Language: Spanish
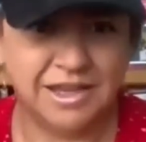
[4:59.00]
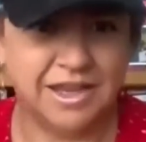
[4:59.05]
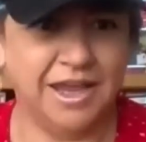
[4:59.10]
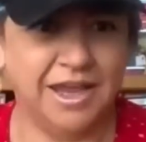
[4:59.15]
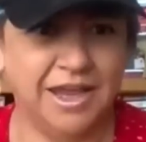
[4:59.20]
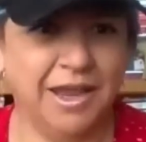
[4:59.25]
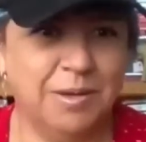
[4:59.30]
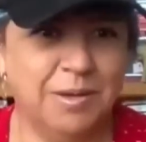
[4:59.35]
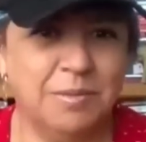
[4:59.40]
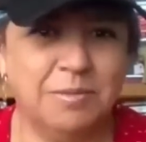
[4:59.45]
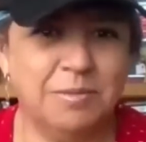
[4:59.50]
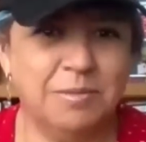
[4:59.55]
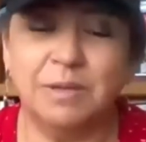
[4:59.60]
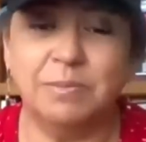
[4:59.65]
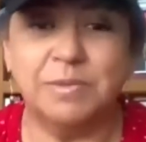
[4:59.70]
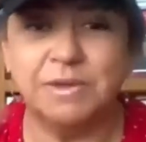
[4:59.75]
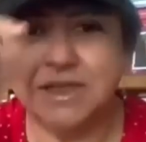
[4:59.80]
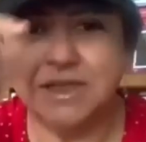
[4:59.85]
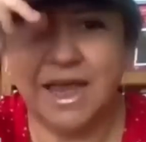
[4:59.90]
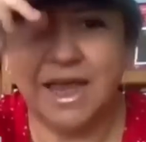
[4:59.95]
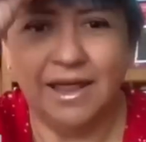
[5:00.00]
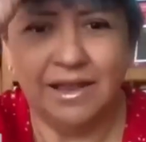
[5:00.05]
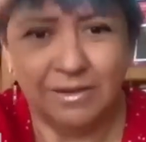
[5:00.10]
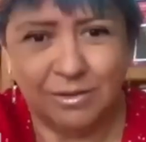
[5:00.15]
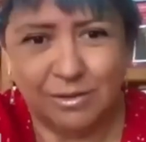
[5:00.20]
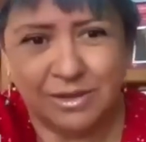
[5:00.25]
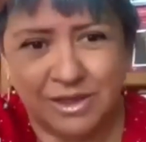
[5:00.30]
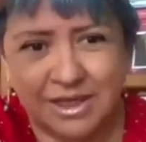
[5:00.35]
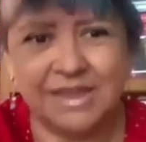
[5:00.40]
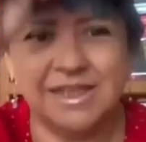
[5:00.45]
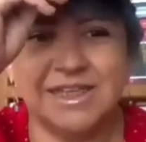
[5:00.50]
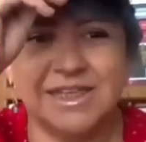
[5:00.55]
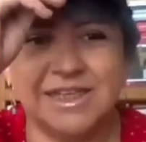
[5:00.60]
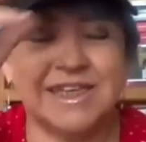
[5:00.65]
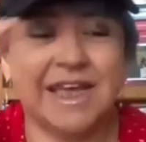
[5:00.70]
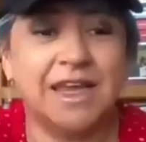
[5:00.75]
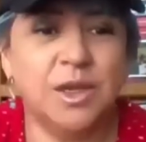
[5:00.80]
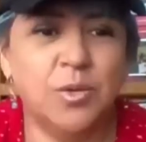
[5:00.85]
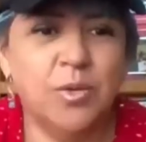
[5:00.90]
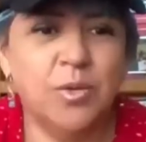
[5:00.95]
Y, y, pues ya, o sea,
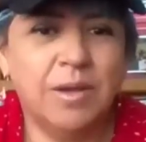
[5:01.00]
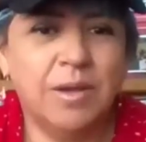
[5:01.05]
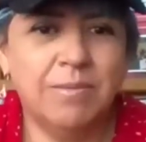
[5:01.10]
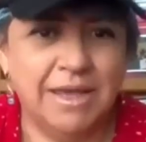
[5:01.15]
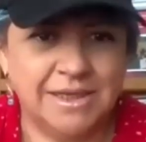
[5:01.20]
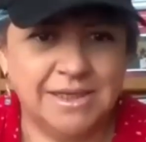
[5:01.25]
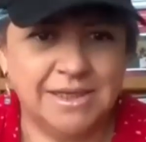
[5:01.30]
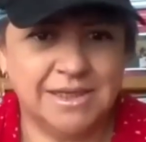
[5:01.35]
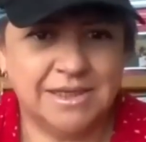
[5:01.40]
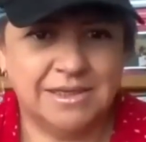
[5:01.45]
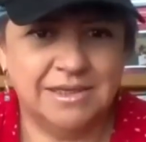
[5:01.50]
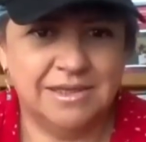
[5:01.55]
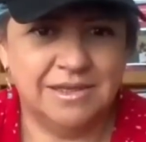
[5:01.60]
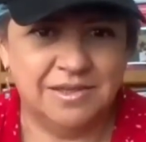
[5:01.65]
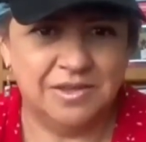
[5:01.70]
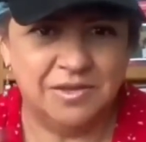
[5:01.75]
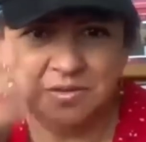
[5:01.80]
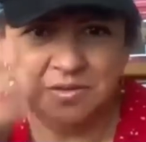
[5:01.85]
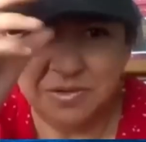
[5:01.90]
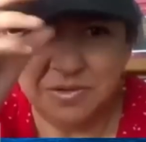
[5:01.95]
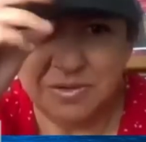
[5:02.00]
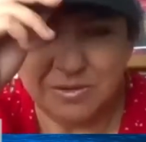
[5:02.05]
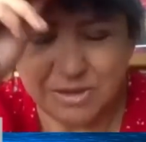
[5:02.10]
dices, ahí no hay más, ¿no?